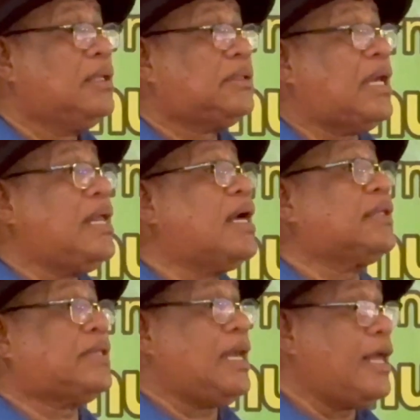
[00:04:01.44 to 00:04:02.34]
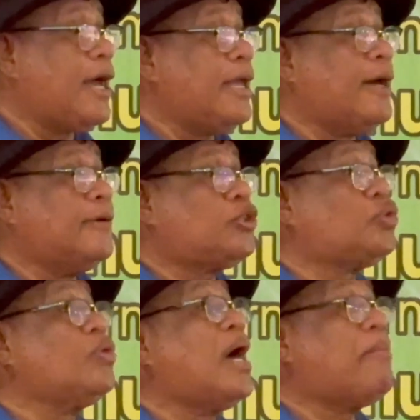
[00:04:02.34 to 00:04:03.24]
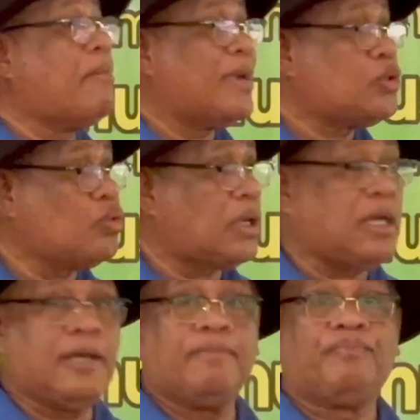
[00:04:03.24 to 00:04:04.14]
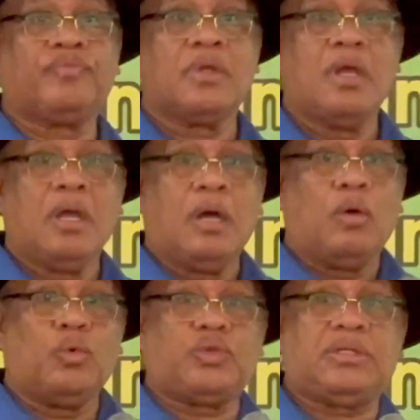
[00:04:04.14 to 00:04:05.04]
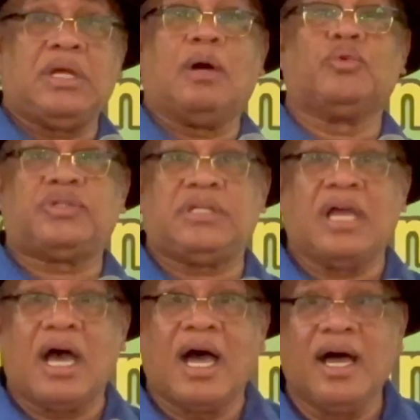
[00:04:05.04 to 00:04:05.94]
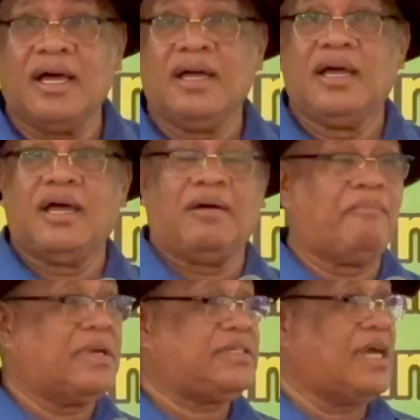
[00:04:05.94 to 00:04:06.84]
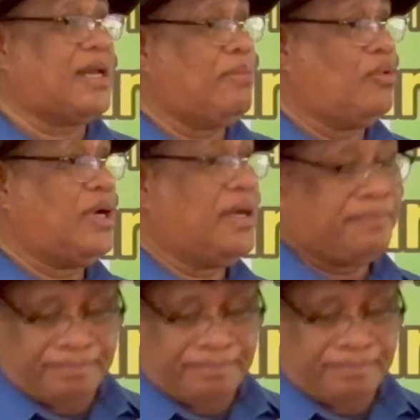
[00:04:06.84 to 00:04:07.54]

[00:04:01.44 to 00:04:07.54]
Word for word: telinga-telinga yang sudah memasuki usia-usia masih anak muda.